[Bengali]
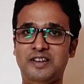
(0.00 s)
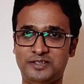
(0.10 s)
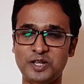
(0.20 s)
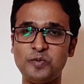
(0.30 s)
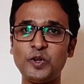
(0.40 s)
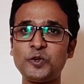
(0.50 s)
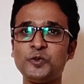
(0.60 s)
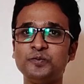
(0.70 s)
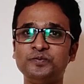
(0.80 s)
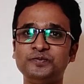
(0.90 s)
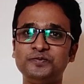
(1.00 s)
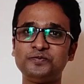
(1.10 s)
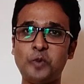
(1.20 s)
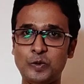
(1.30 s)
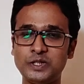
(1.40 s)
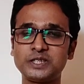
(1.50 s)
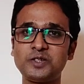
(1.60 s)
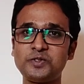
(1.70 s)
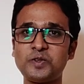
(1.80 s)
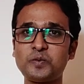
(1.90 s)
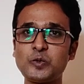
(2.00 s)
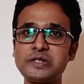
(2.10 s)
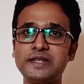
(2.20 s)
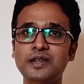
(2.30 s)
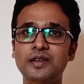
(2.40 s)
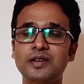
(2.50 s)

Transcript: আসসালামু আলাইকুম মোহাম্মদ উজ্জামান বলছি